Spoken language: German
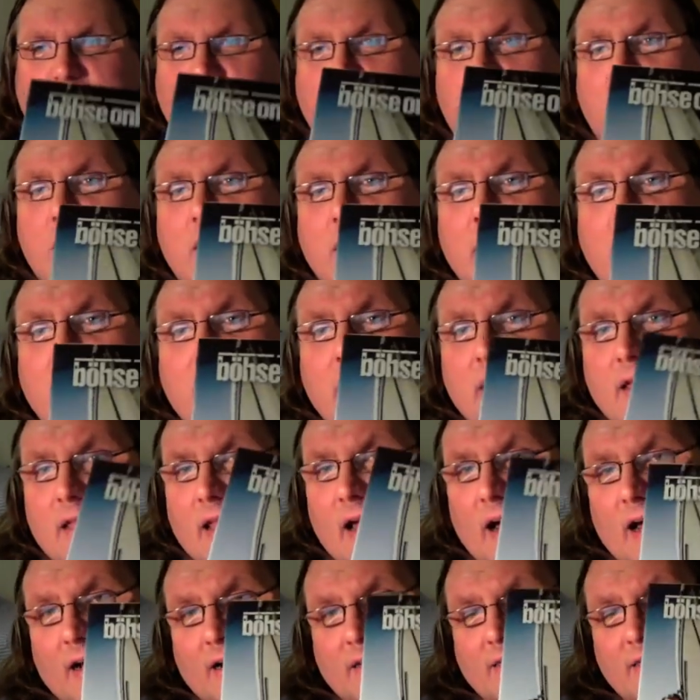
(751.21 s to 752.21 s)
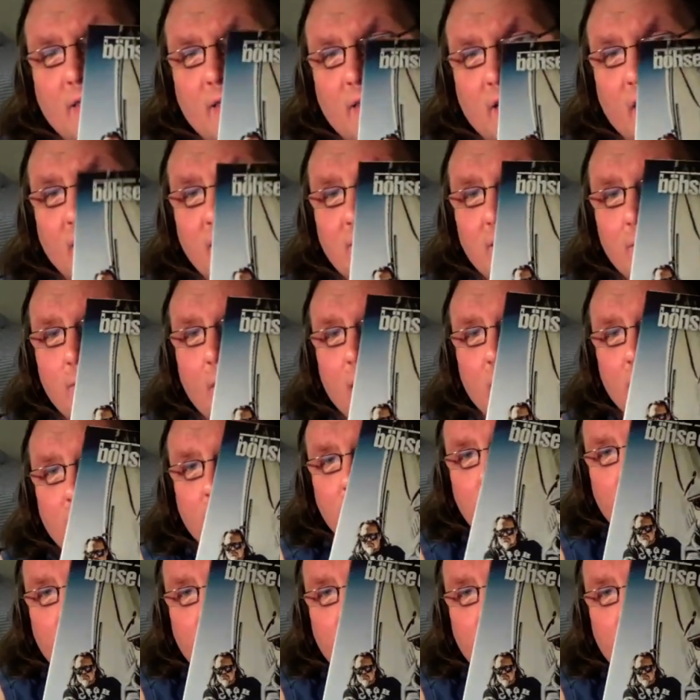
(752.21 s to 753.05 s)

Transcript: So. Ja, das ist das erste Mal, dass ich